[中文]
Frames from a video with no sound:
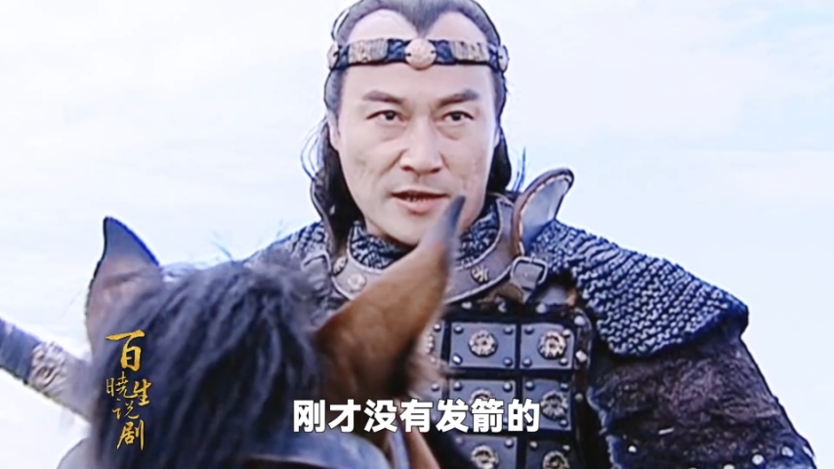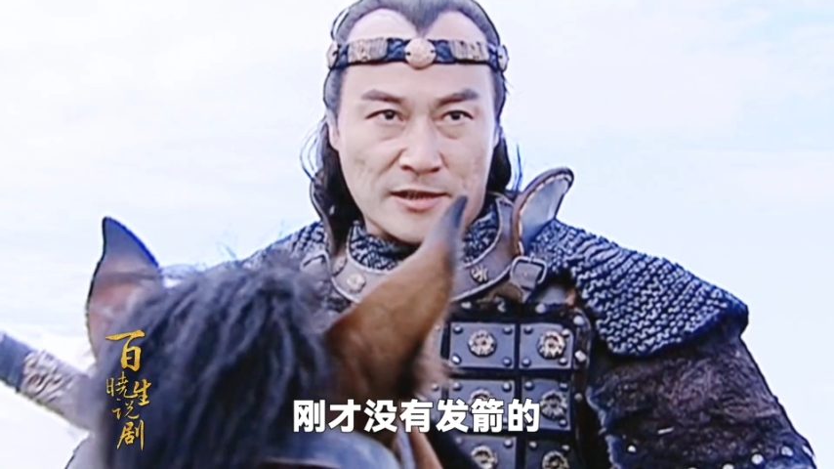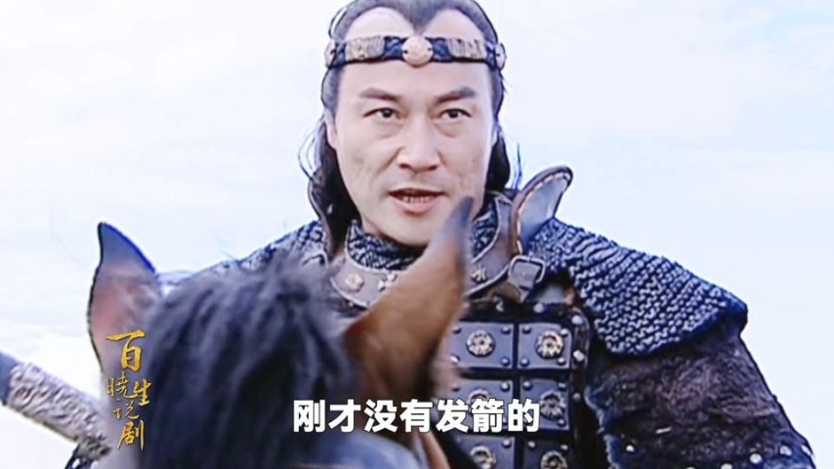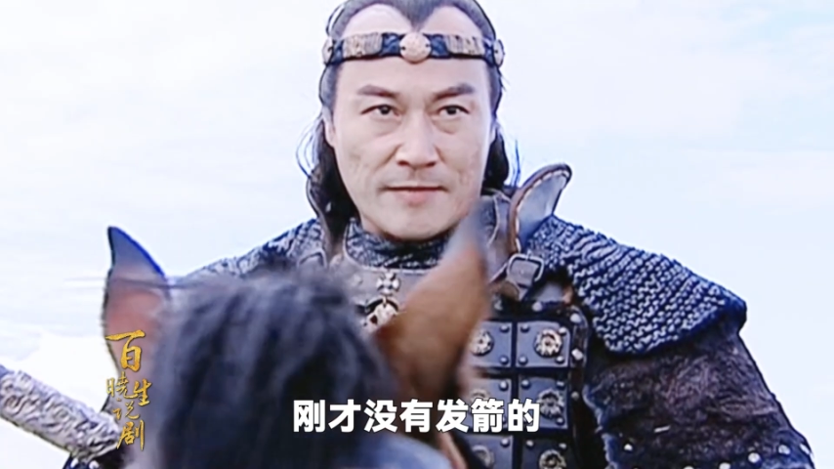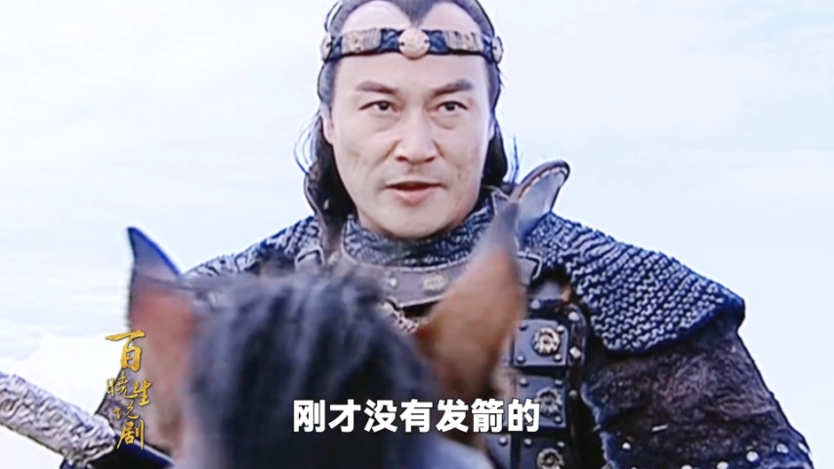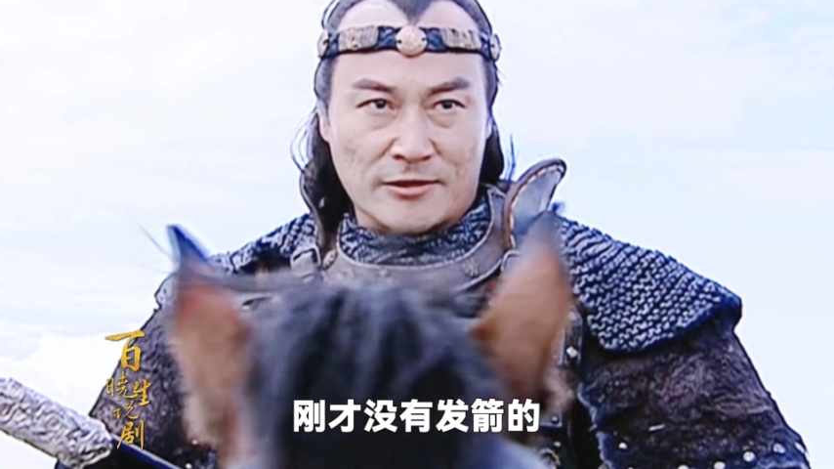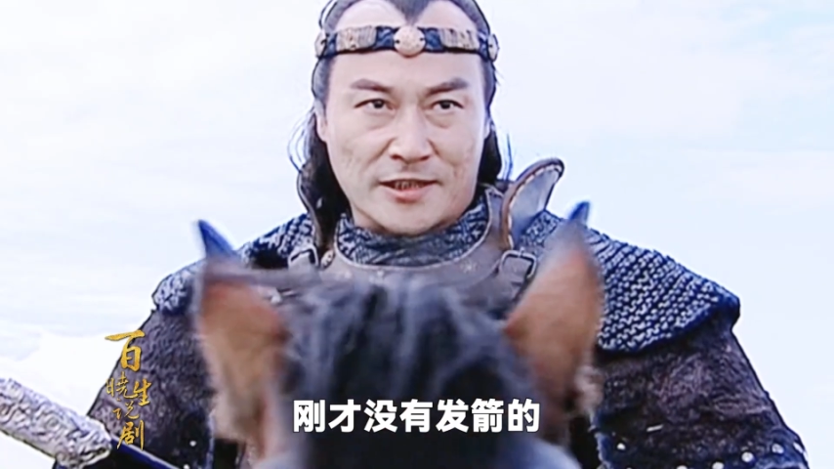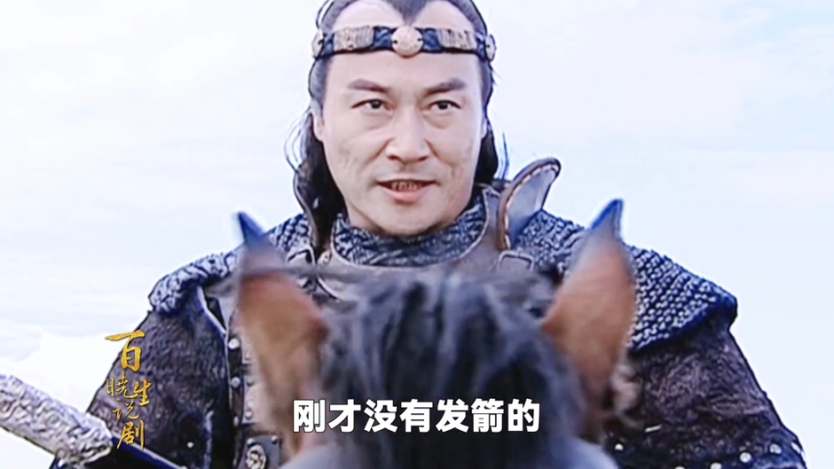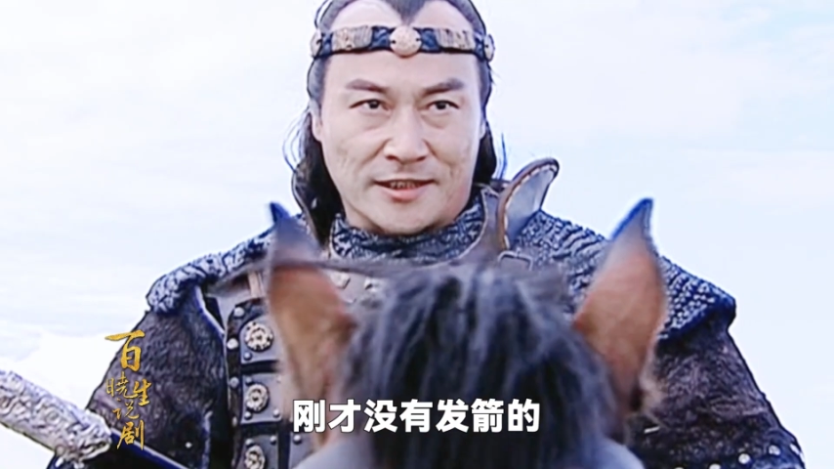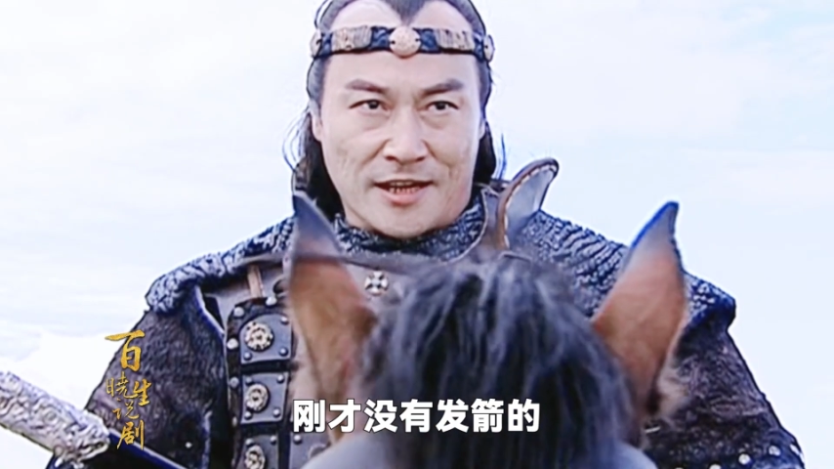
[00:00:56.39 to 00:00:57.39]
刚才没有
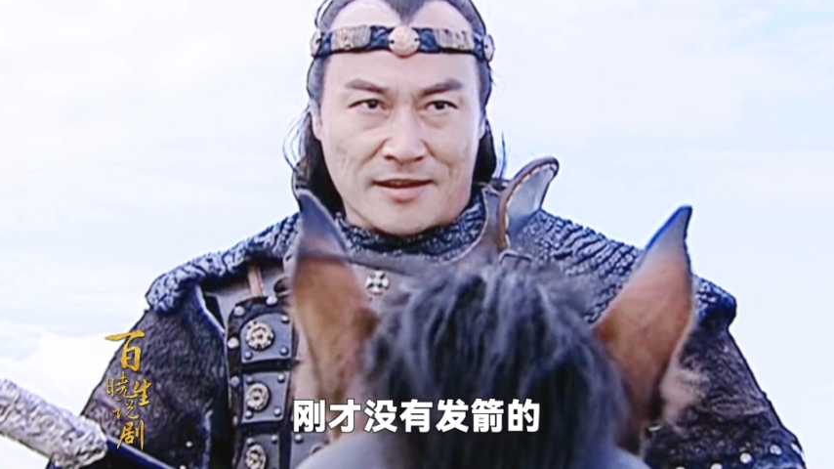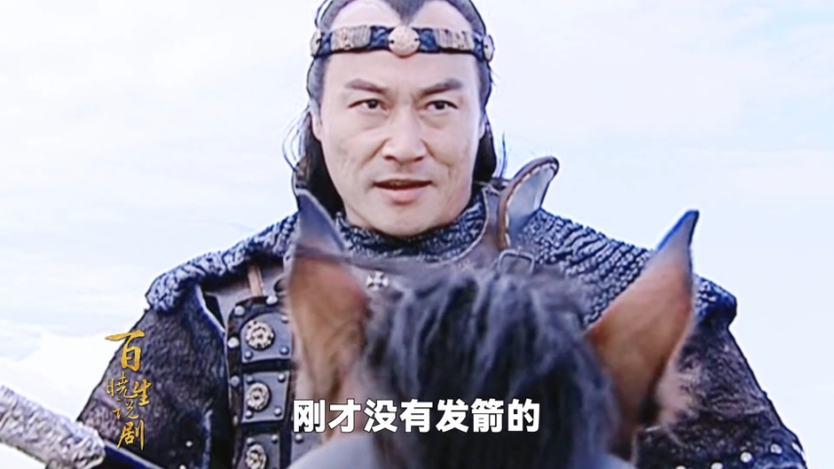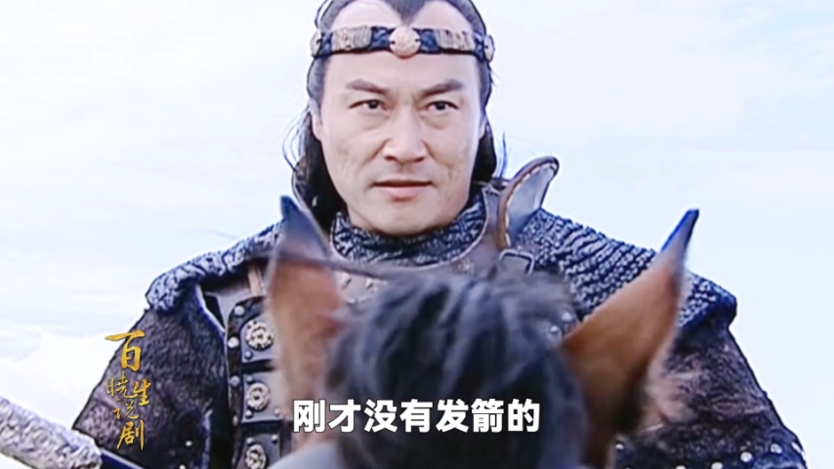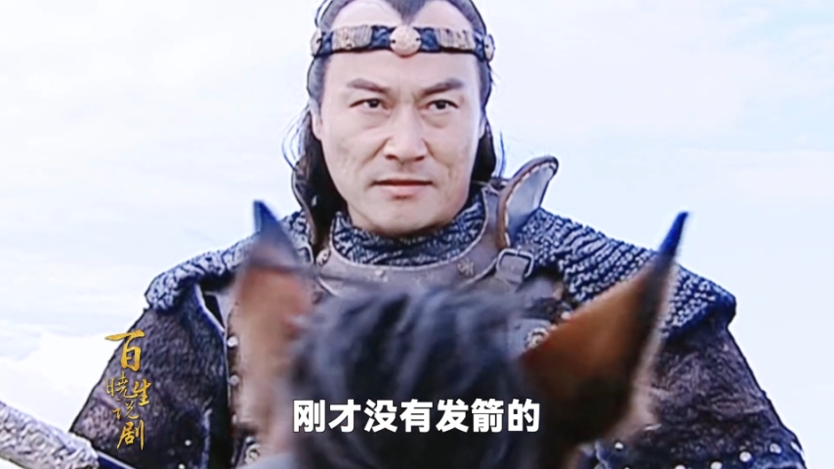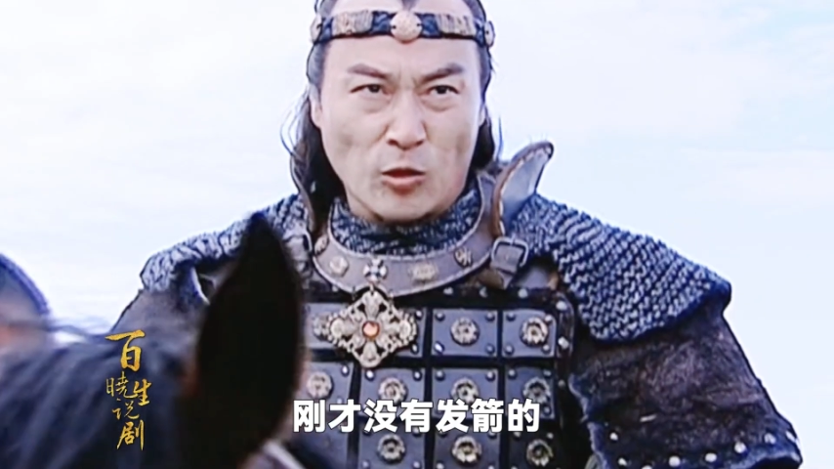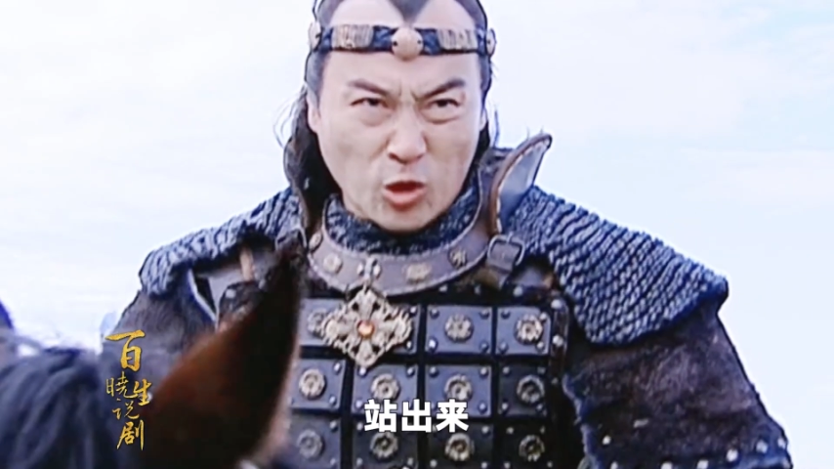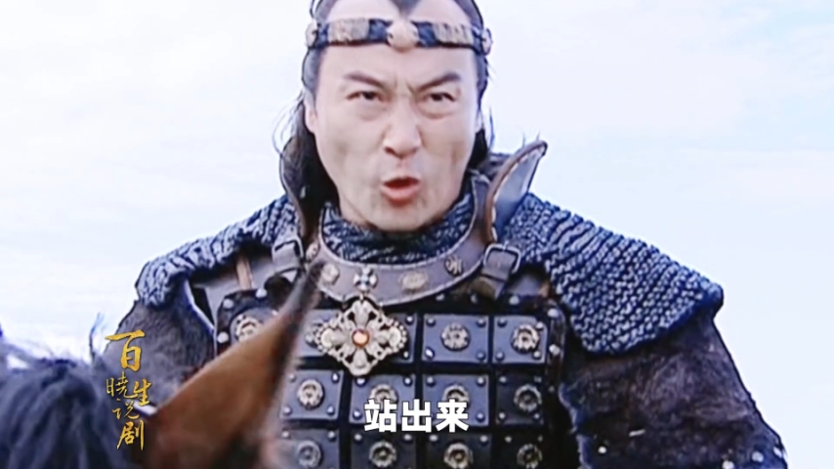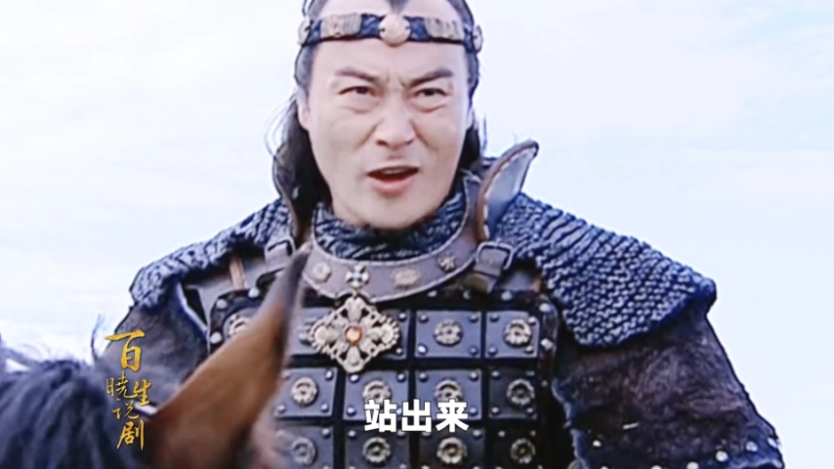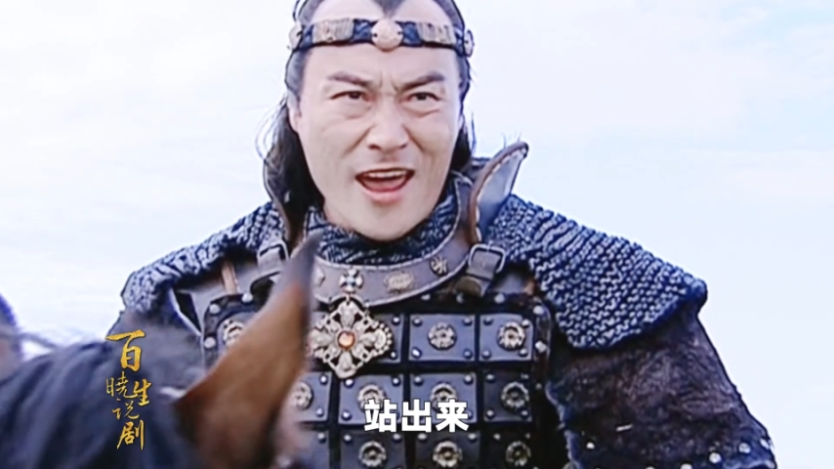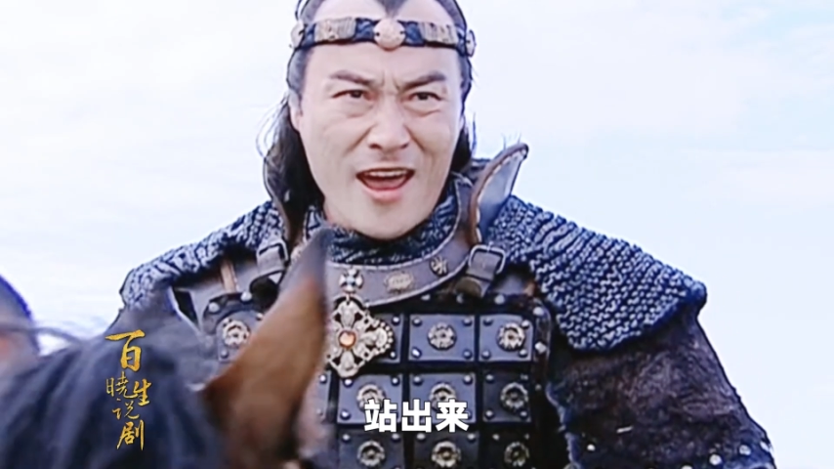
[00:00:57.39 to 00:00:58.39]
发现的，站出